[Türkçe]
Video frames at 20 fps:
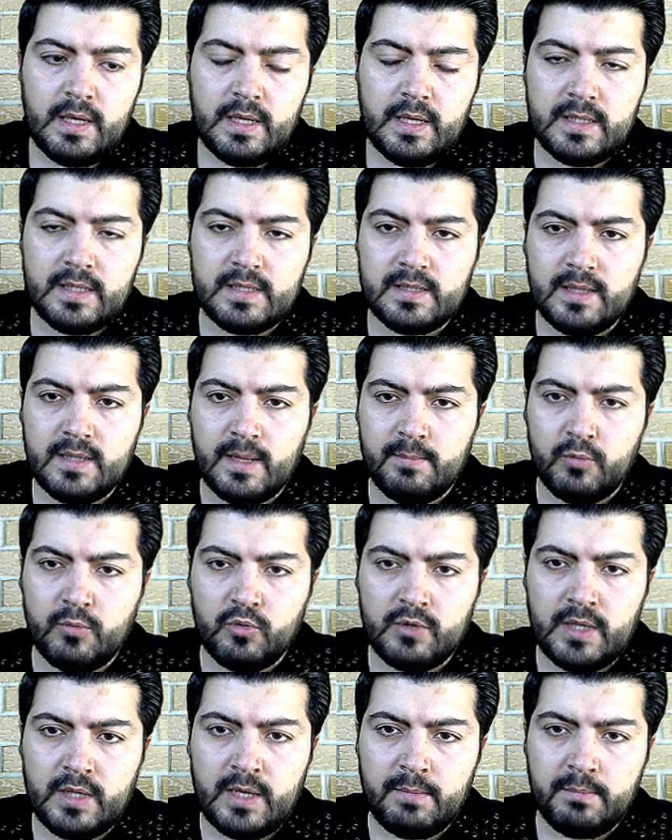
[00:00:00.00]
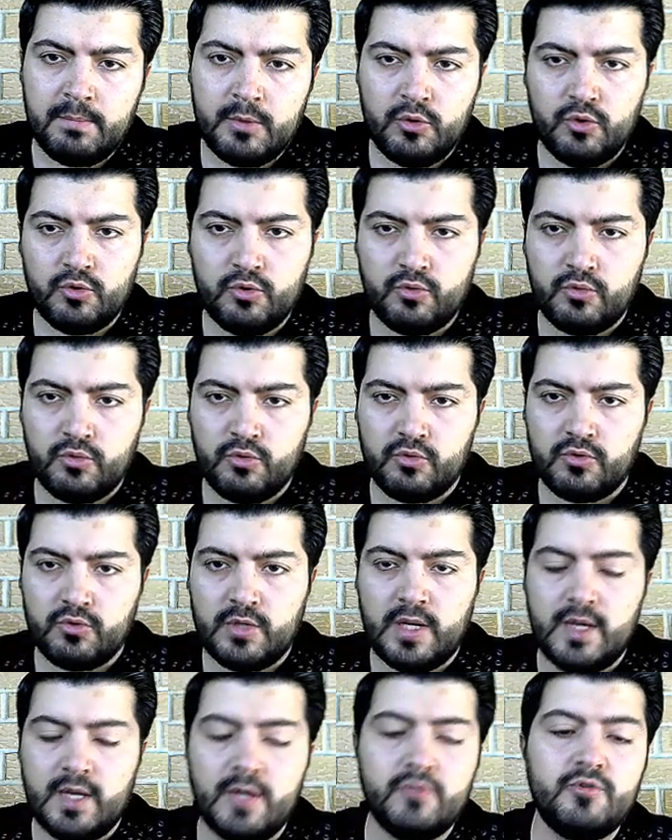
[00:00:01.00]
İstanbul'da biliyorsunuz
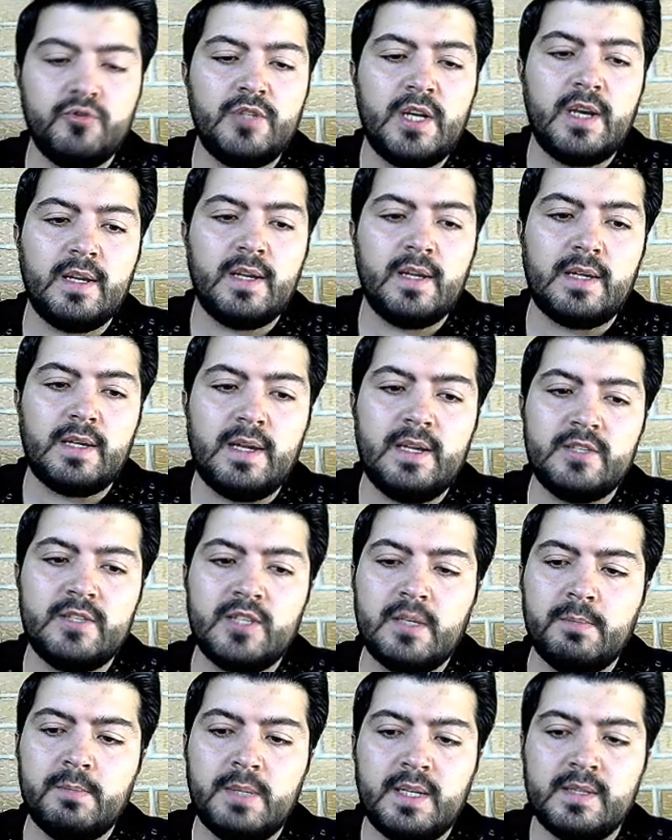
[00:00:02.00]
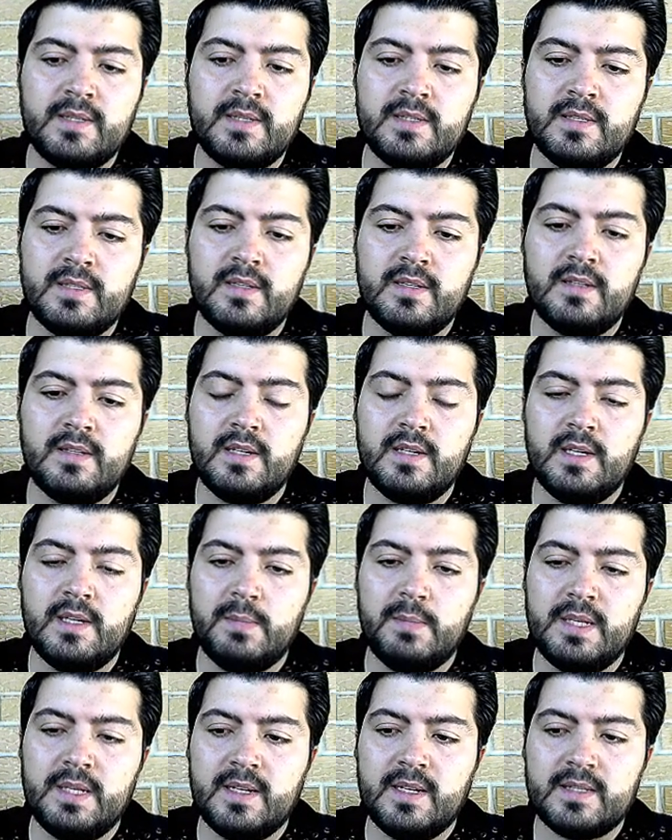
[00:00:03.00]
daha önce Gelecek Partisi'nin il
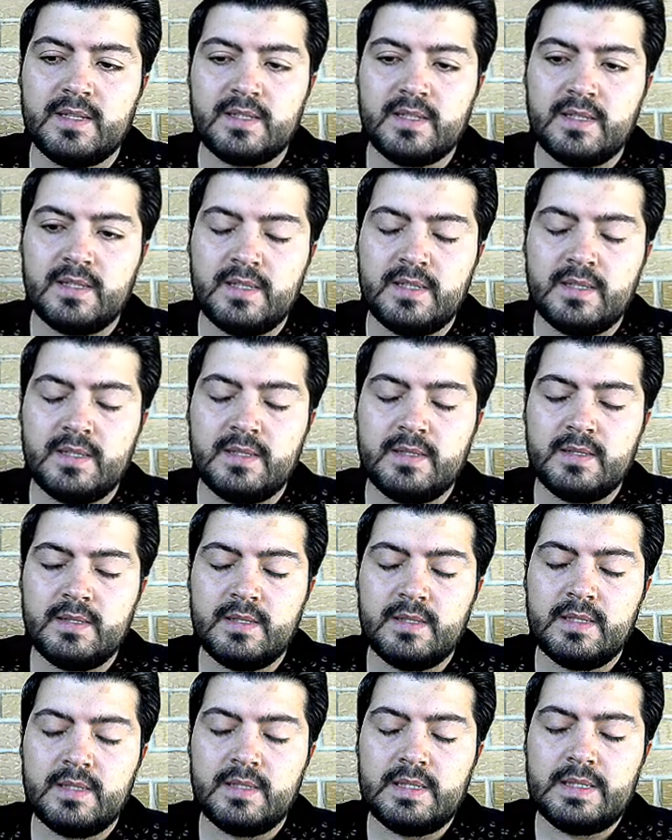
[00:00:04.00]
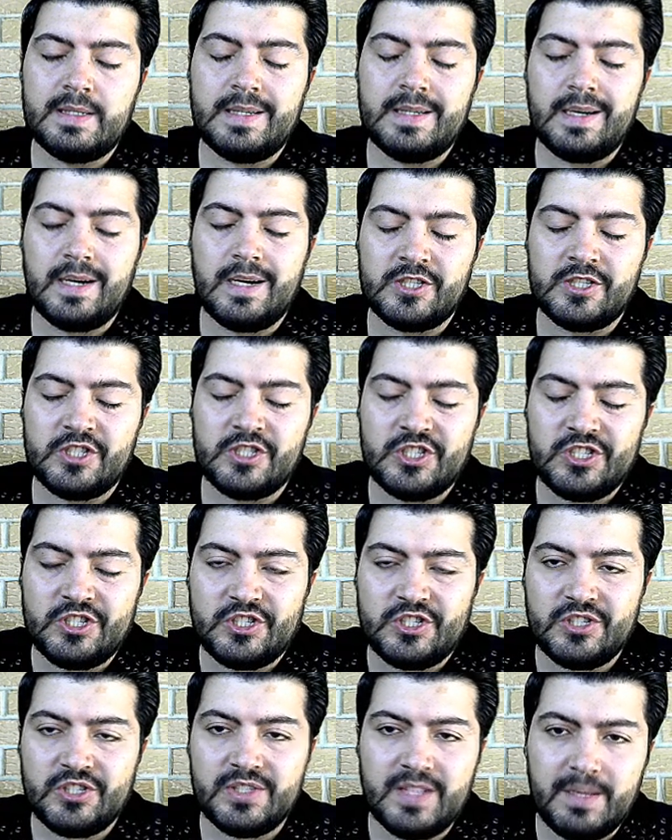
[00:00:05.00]
binasını
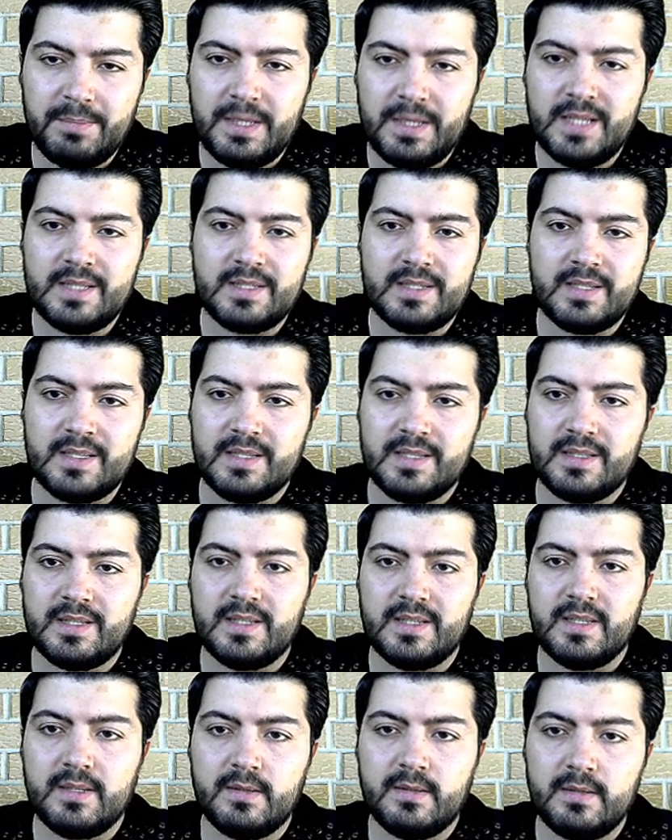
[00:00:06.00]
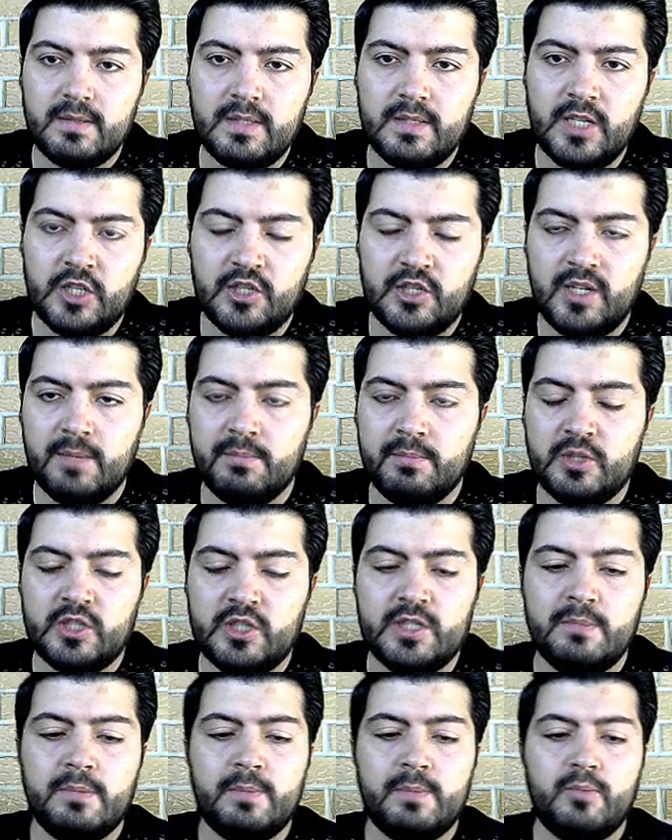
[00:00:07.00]
açılışında bir sıkıntı
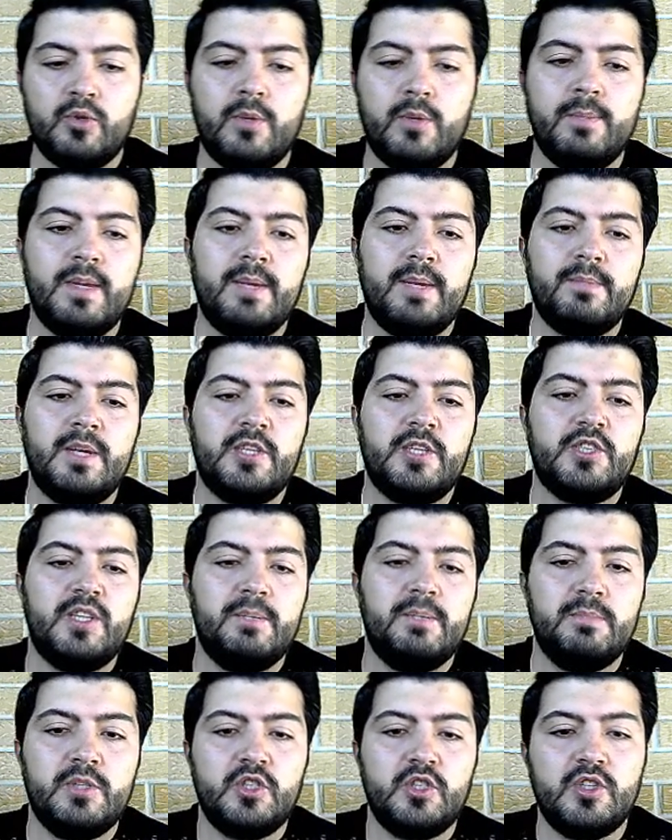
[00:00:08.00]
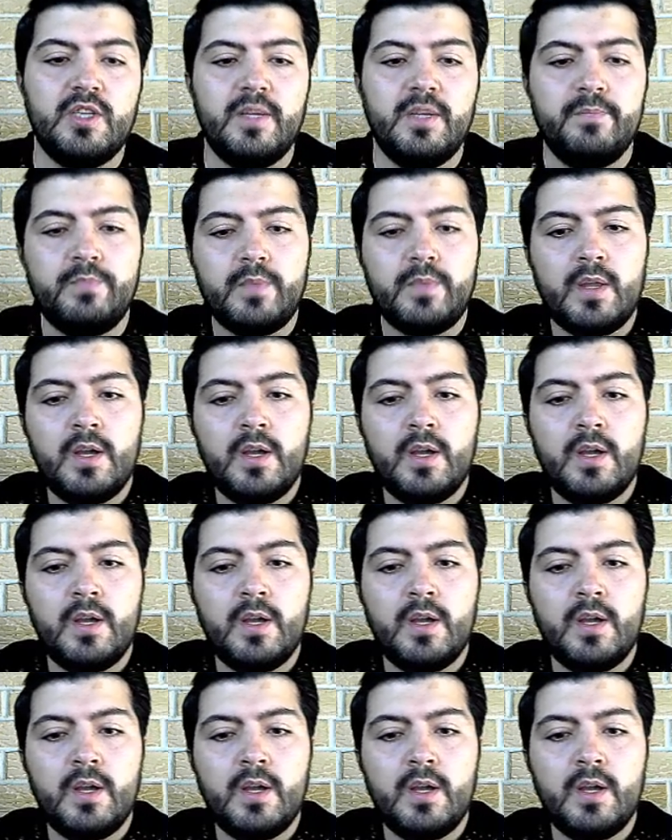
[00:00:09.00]
yaşanmıştı, bir problem yaşanmıştı.